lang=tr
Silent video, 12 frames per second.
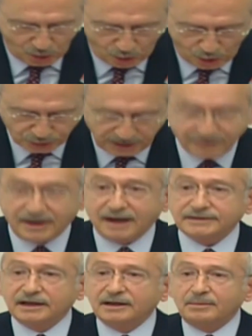Orta
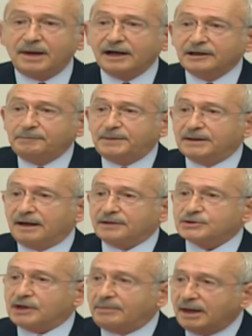vadeli mali
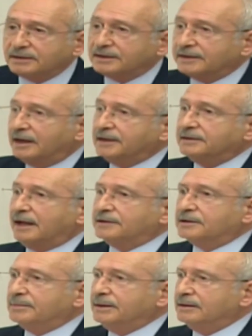plan zamanda
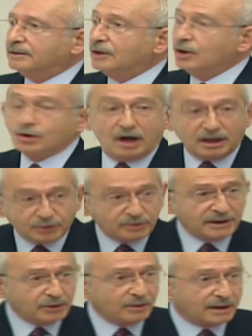yayınlandı mı?
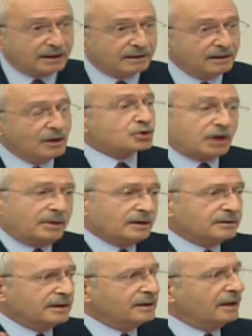Kanuna göre
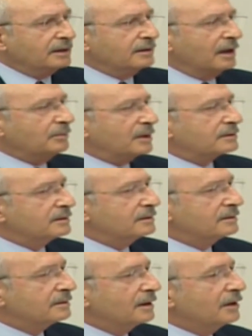zamanda yayınlanmadı.
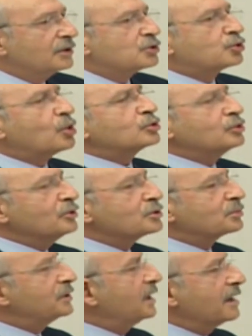
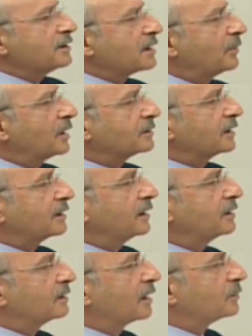Sordunuz mu niye zamanda
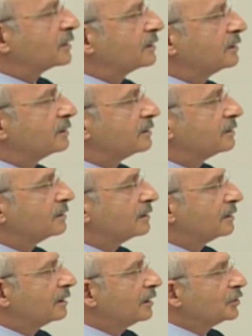yayınlanmadı?
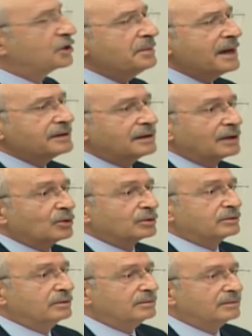Kim engel
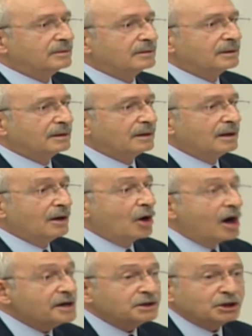oldu?
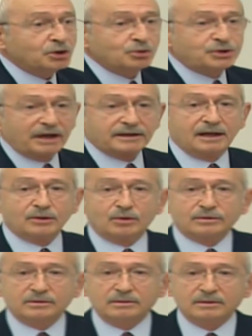Hangi güç engel
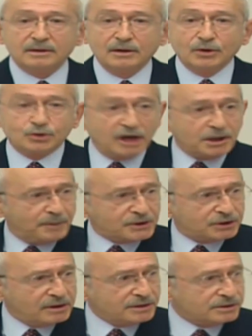oldu? Tek
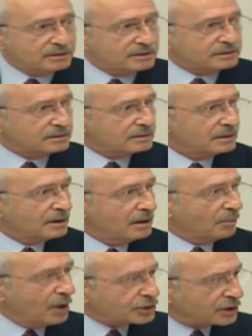başınasınız.
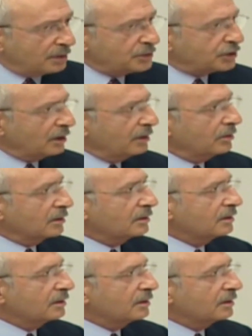Başka bir şey yok.